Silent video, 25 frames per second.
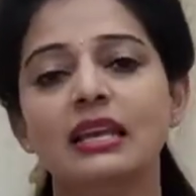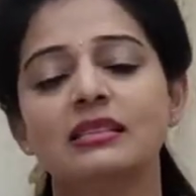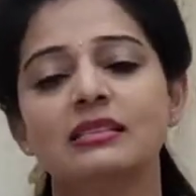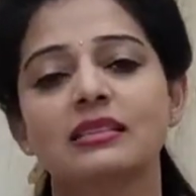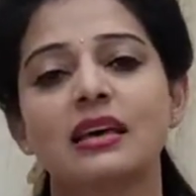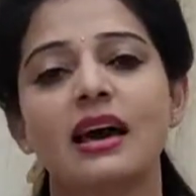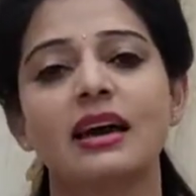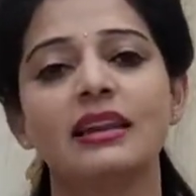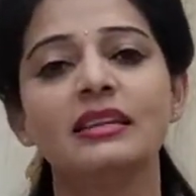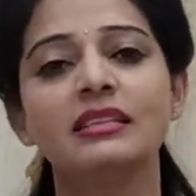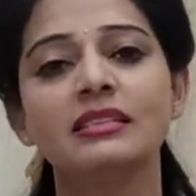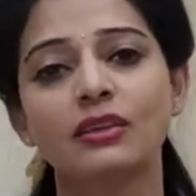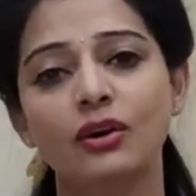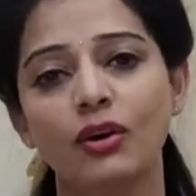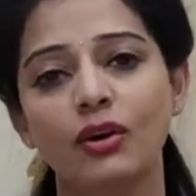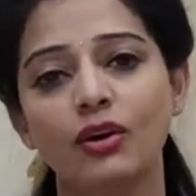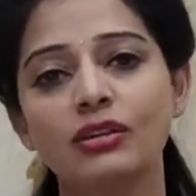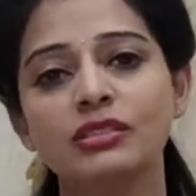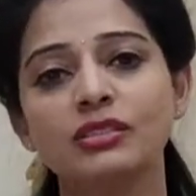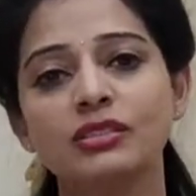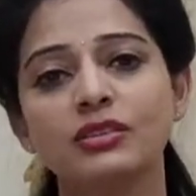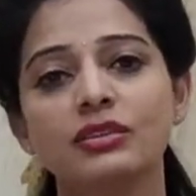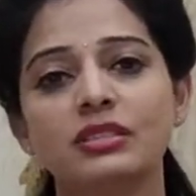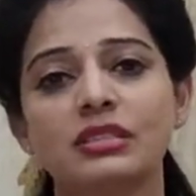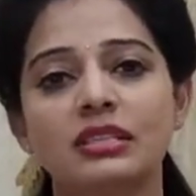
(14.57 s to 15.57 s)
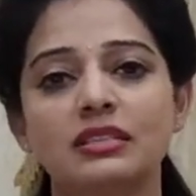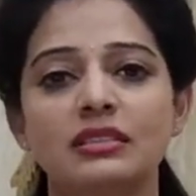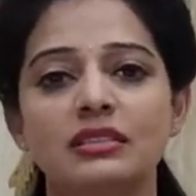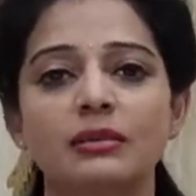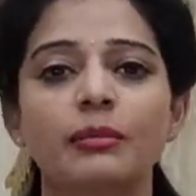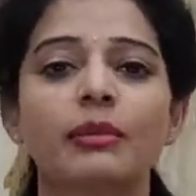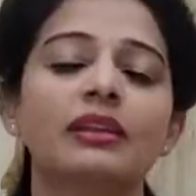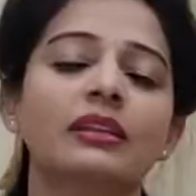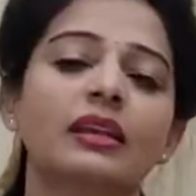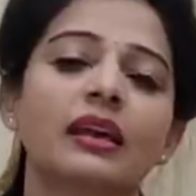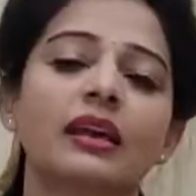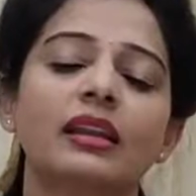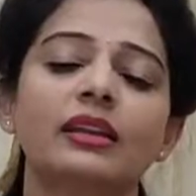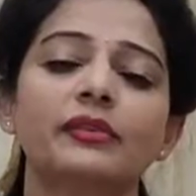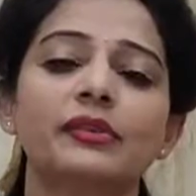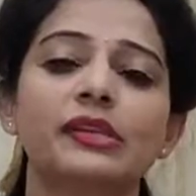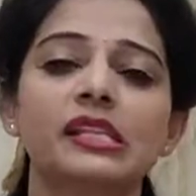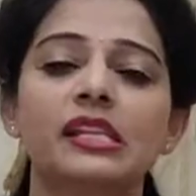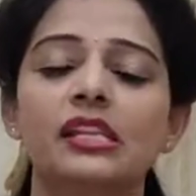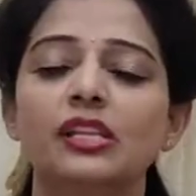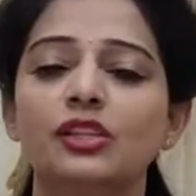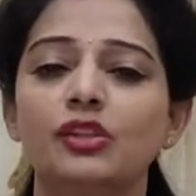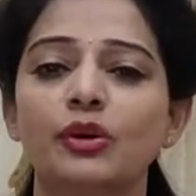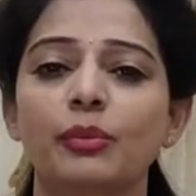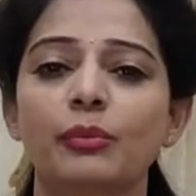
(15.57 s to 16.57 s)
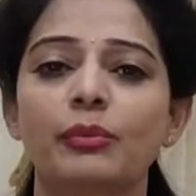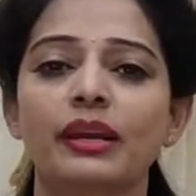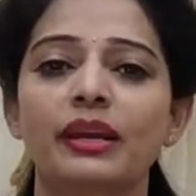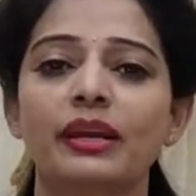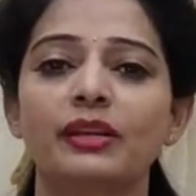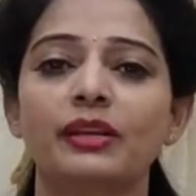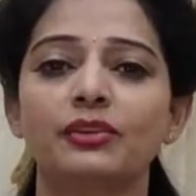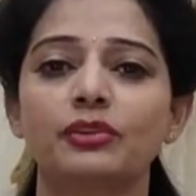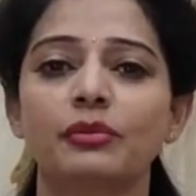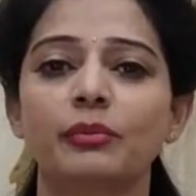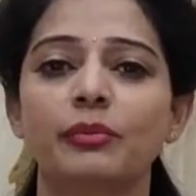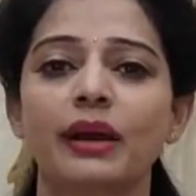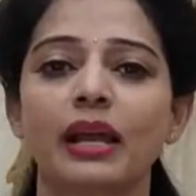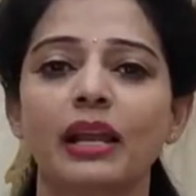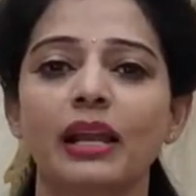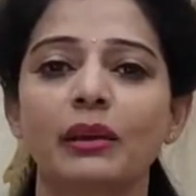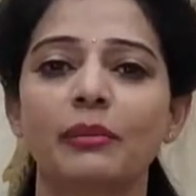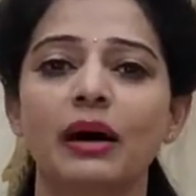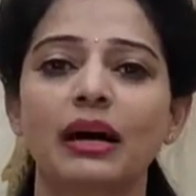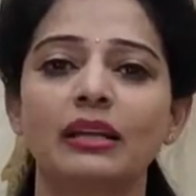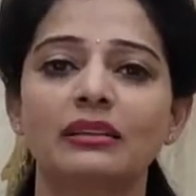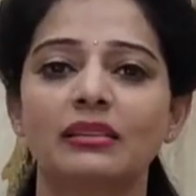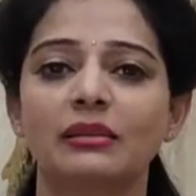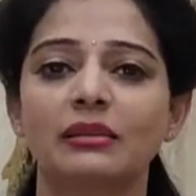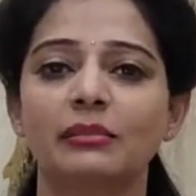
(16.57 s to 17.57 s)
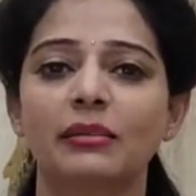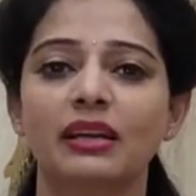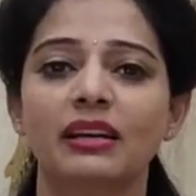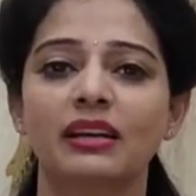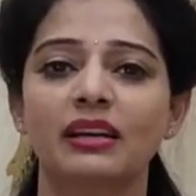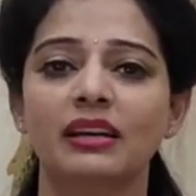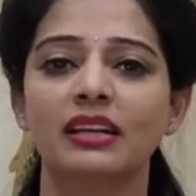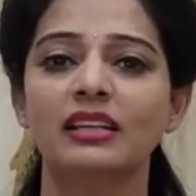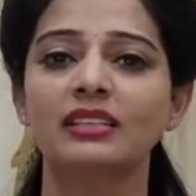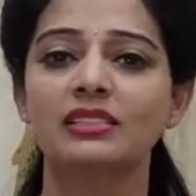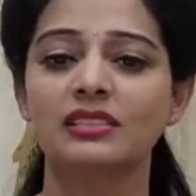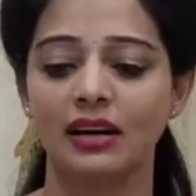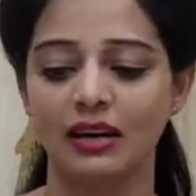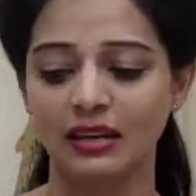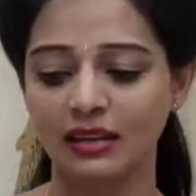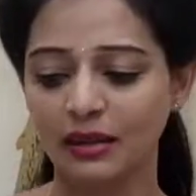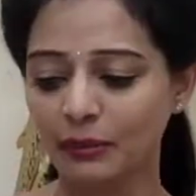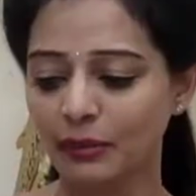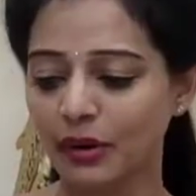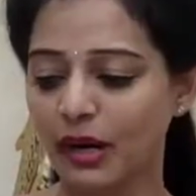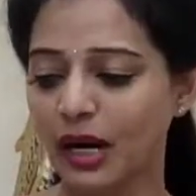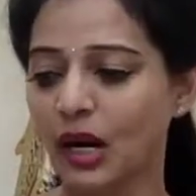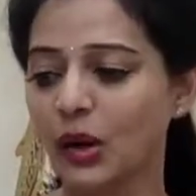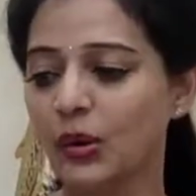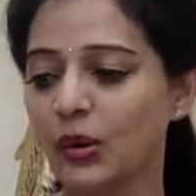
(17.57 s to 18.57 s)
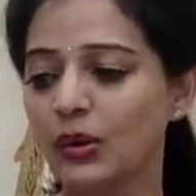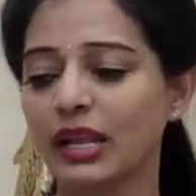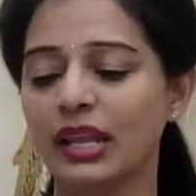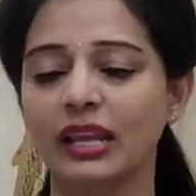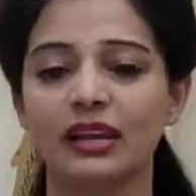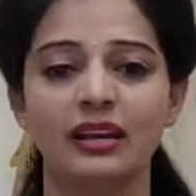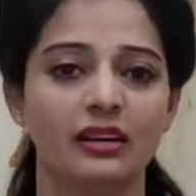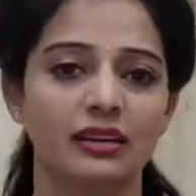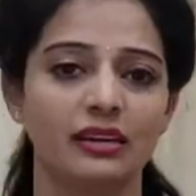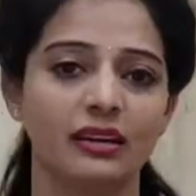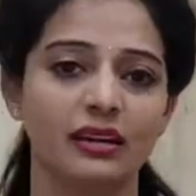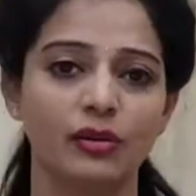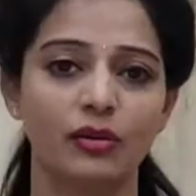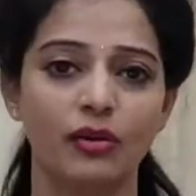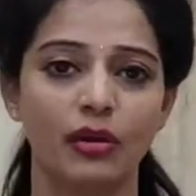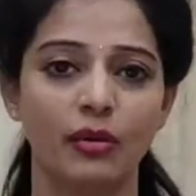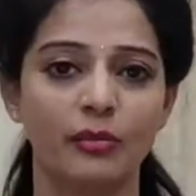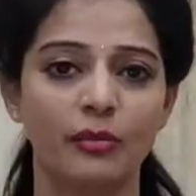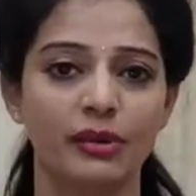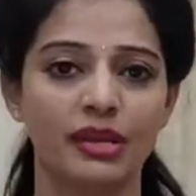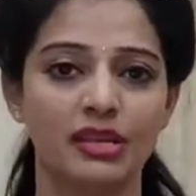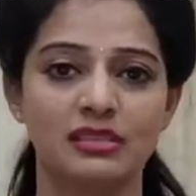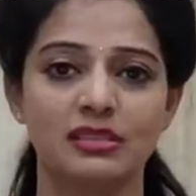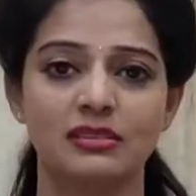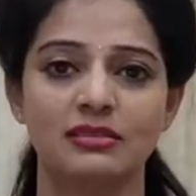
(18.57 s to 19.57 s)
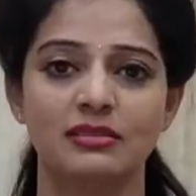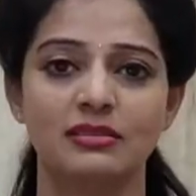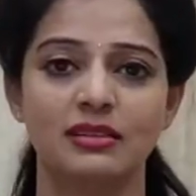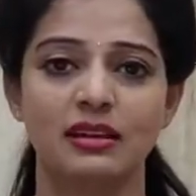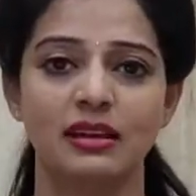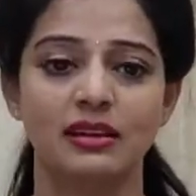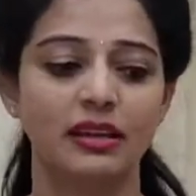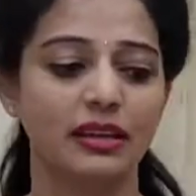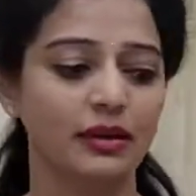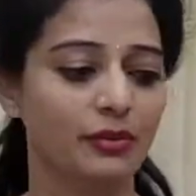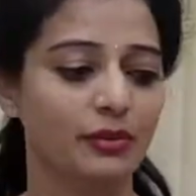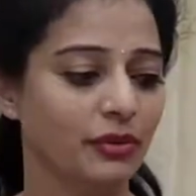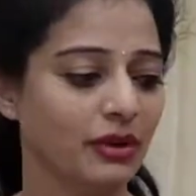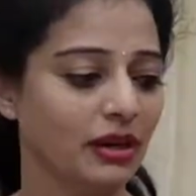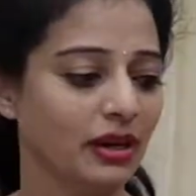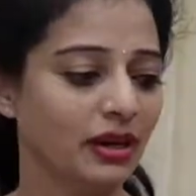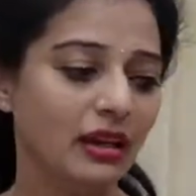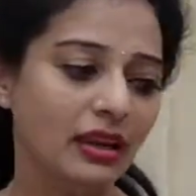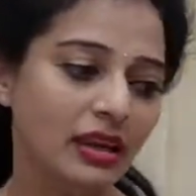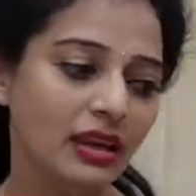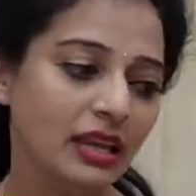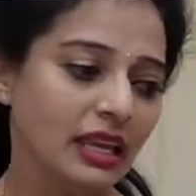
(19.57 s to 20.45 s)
సారీస్ కాస్ట్ వచ్చేసి పదిహేను వందల తొంభై ఐదు రూపాయలు మాత్రమేనండి చాలా బాగున్నాయి కలర్ కాంబినేషన్స్ అన్నీ కూడా